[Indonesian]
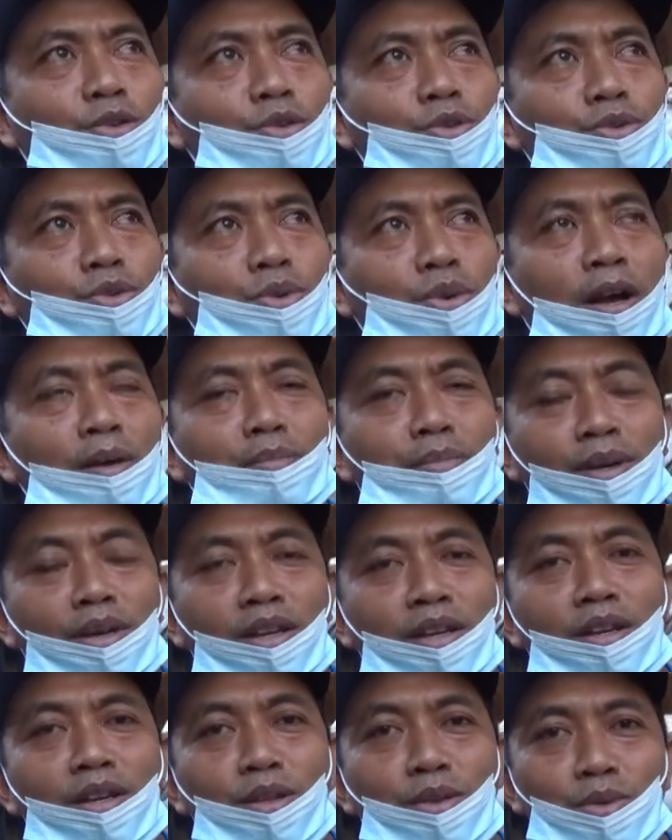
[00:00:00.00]
susu
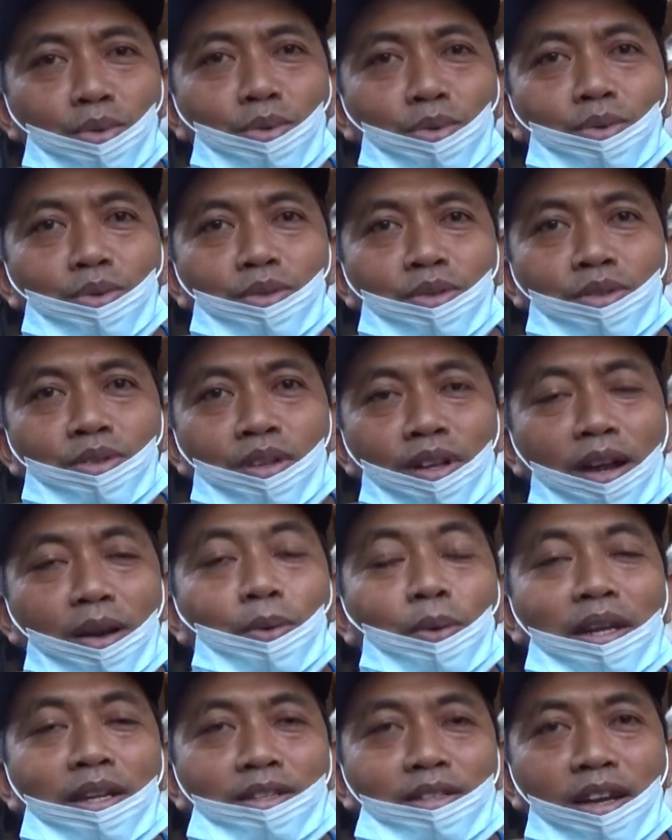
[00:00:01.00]
kambing itu
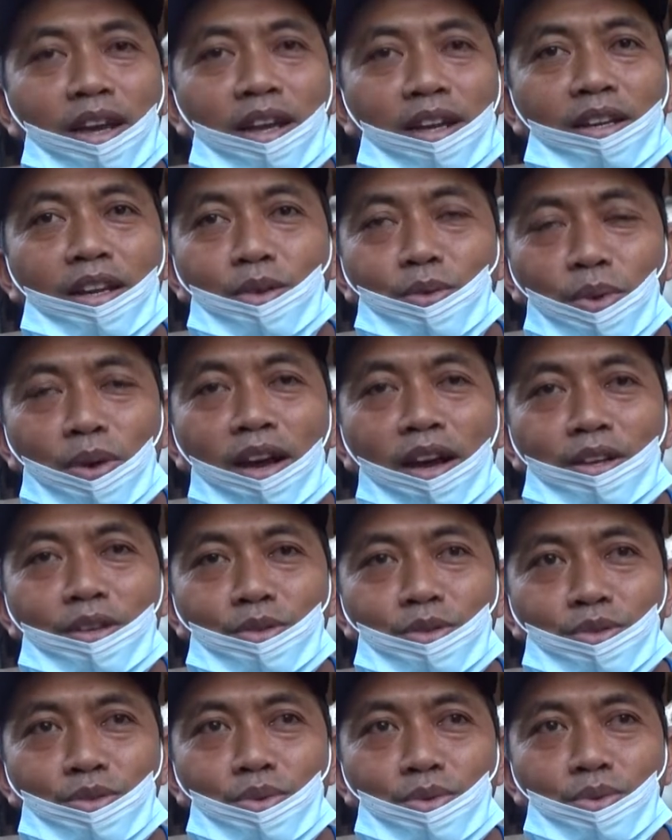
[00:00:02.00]
selalu lancar, kekurangan
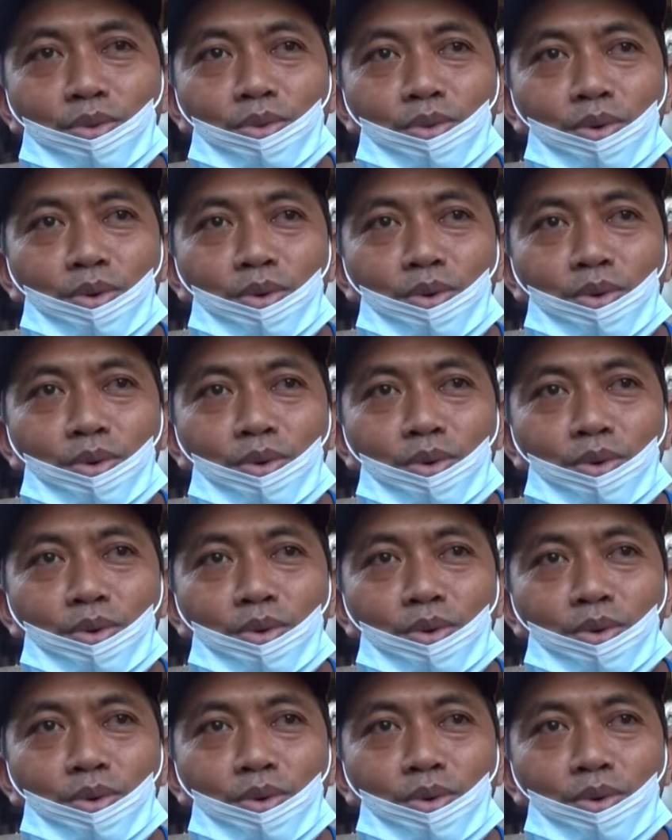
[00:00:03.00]
susu.